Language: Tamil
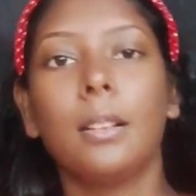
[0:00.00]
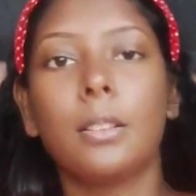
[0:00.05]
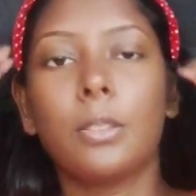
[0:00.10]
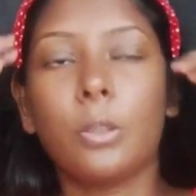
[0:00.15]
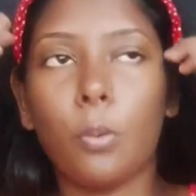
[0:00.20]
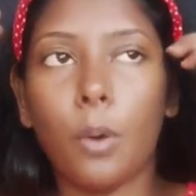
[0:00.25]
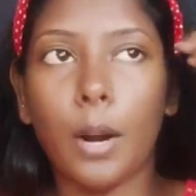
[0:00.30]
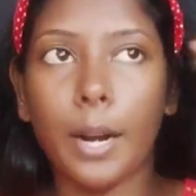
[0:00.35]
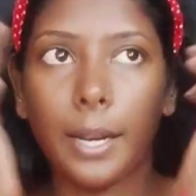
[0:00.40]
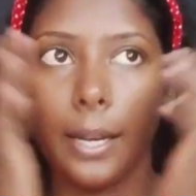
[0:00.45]

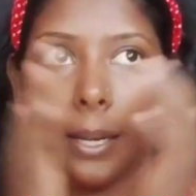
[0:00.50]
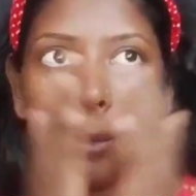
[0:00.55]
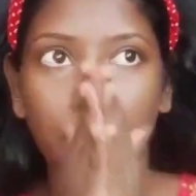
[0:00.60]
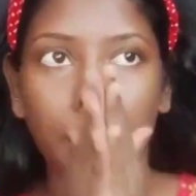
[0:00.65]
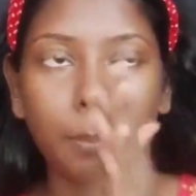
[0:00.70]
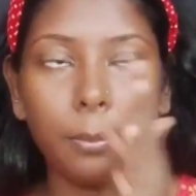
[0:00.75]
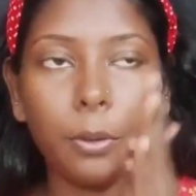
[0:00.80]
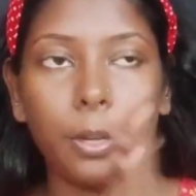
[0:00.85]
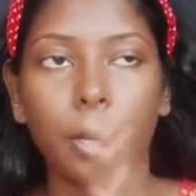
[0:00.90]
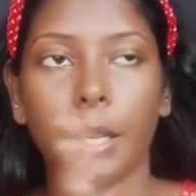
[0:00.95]
ஸோ வாடகை
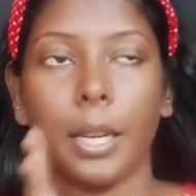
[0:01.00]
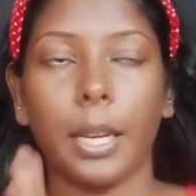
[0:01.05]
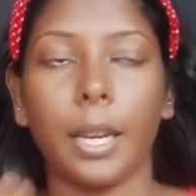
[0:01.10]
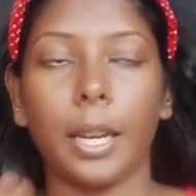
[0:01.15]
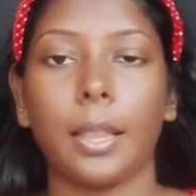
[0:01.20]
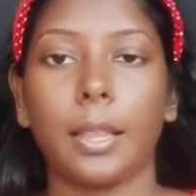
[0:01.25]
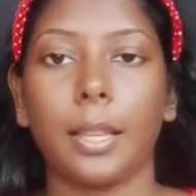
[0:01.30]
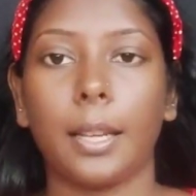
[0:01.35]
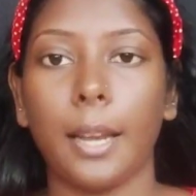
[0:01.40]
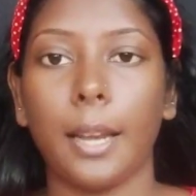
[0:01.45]
லிபாம் கூட நீங்கள்
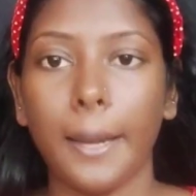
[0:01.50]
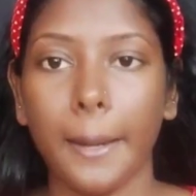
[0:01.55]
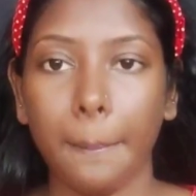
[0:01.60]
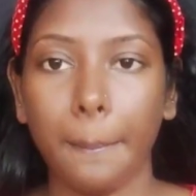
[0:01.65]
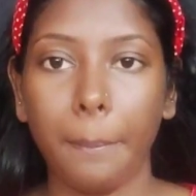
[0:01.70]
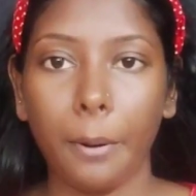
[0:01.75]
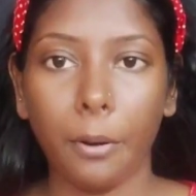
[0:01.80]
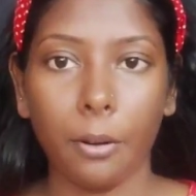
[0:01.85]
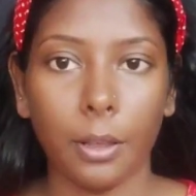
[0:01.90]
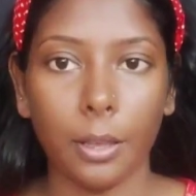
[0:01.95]
எடுத்துக்கலாம்
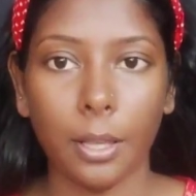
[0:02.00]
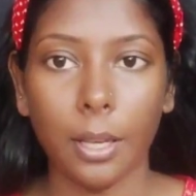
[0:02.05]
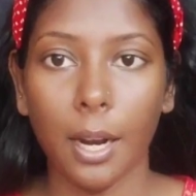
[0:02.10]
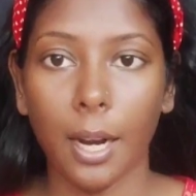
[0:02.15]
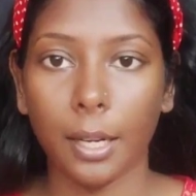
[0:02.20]
இப்போ வந்து